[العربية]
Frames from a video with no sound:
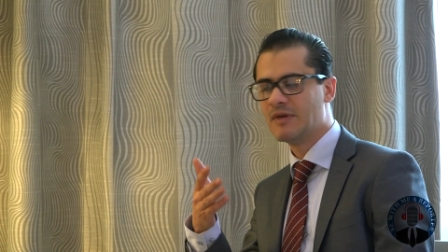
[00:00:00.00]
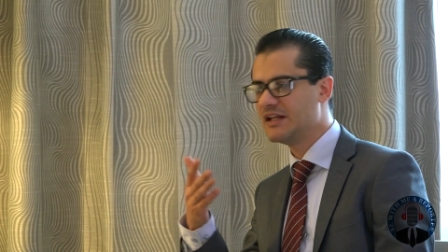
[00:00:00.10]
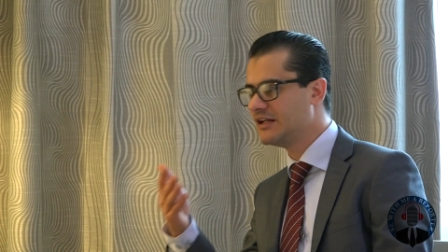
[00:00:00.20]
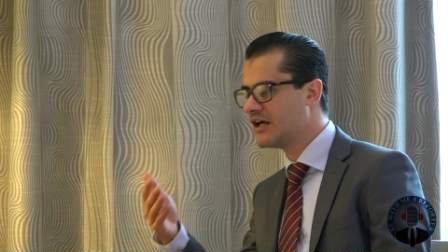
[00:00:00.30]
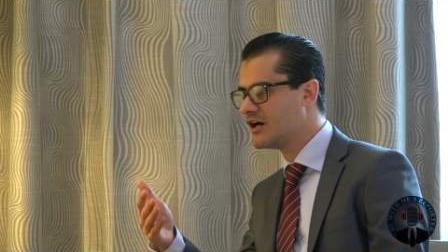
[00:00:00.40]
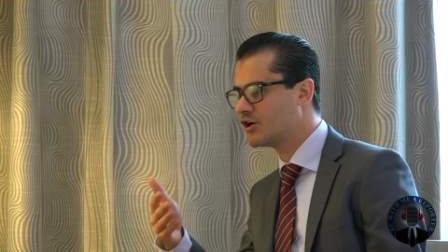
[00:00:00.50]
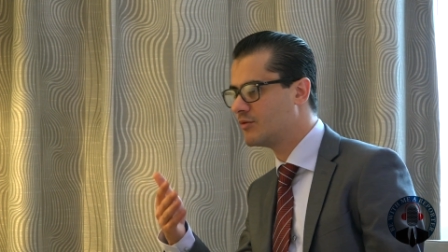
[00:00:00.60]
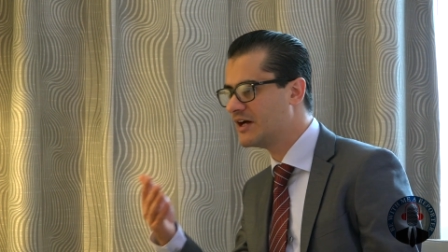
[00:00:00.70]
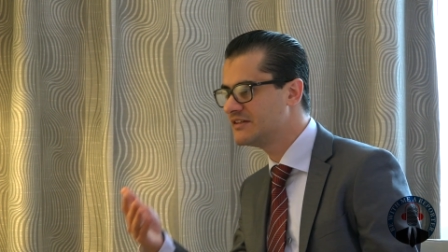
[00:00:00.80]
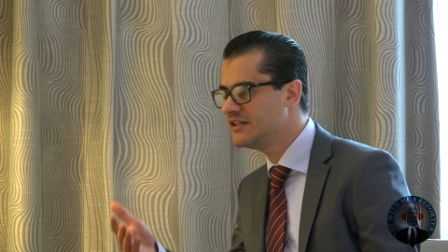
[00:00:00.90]
من الهك
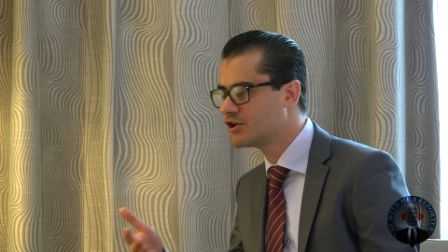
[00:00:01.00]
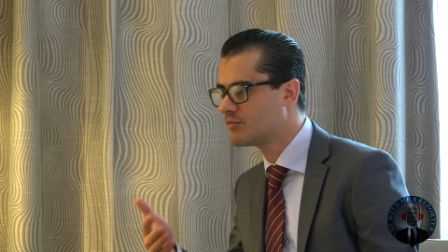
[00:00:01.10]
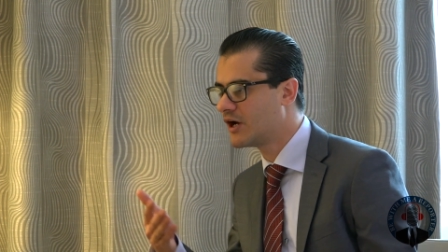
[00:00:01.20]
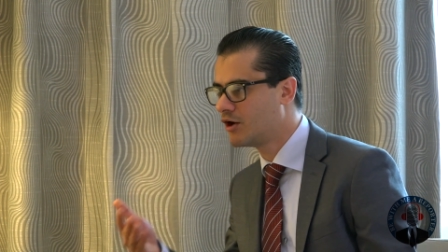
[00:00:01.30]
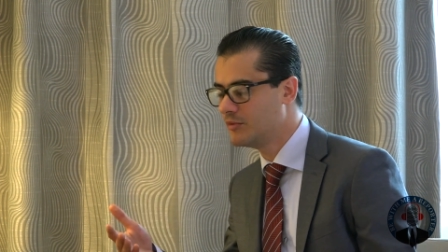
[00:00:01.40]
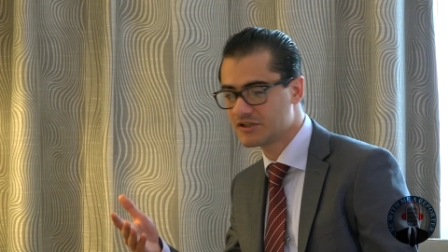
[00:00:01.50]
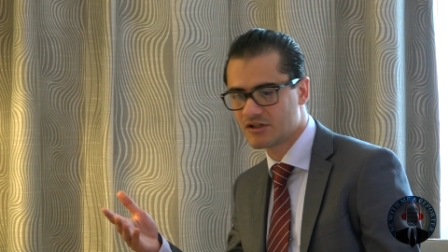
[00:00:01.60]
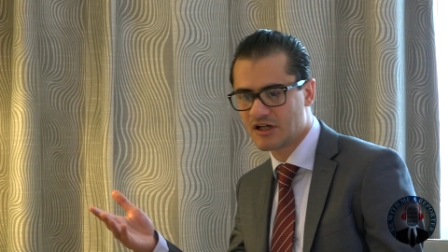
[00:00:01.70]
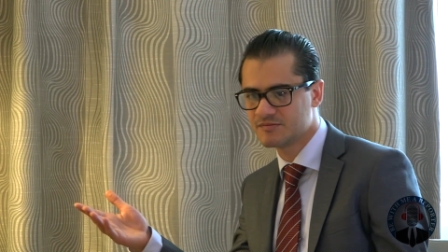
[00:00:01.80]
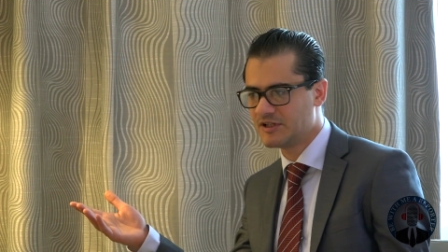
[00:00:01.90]
ما دينك ما قوميتك
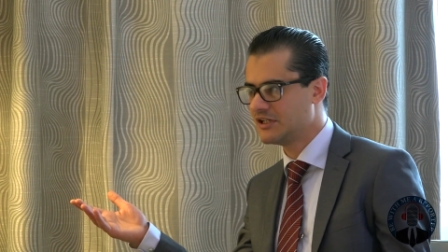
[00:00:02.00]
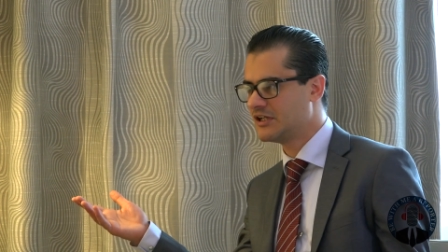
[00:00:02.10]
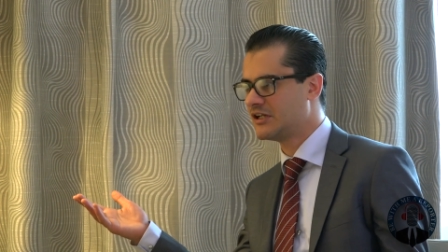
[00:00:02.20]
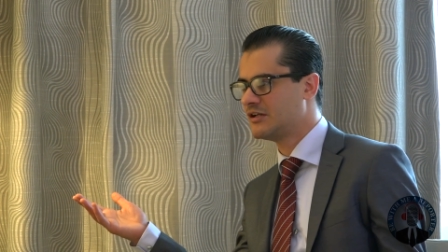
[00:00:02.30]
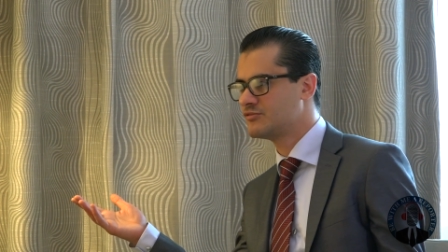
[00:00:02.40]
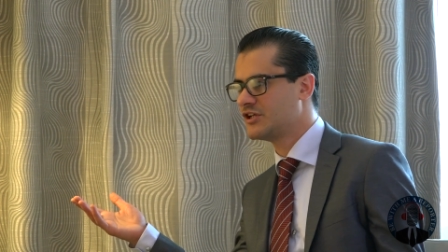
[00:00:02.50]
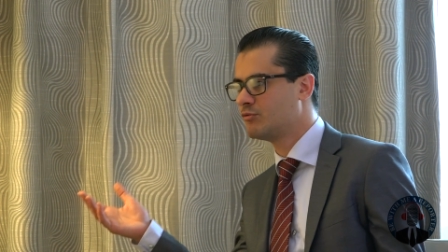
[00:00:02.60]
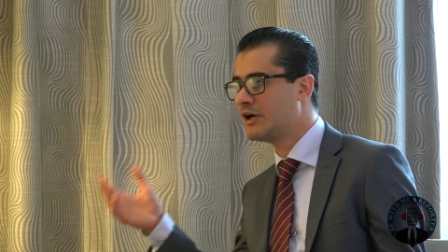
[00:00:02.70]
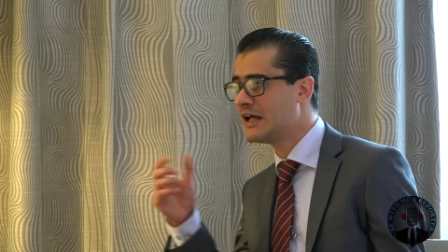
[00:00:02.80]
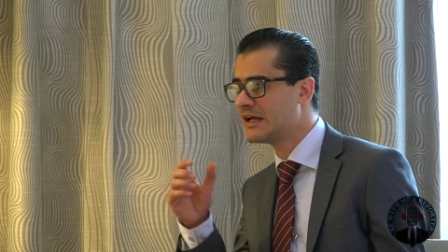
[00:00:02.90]
اصبحنا لا نعلم شيء
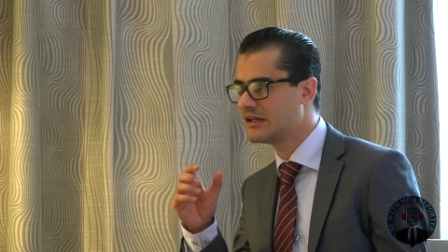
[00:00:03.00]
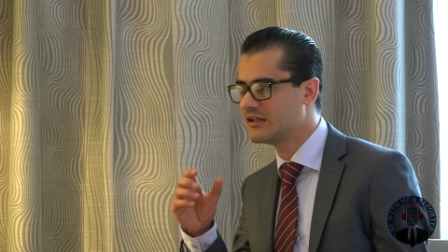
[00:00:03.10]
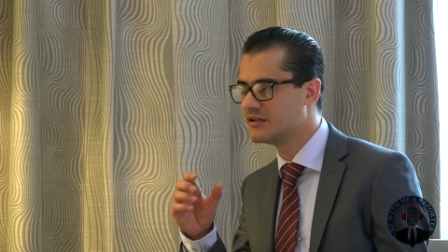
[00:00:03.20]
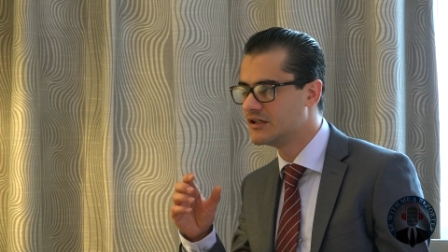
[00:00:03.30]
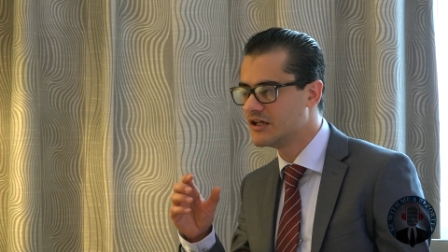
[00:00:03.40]
ولكن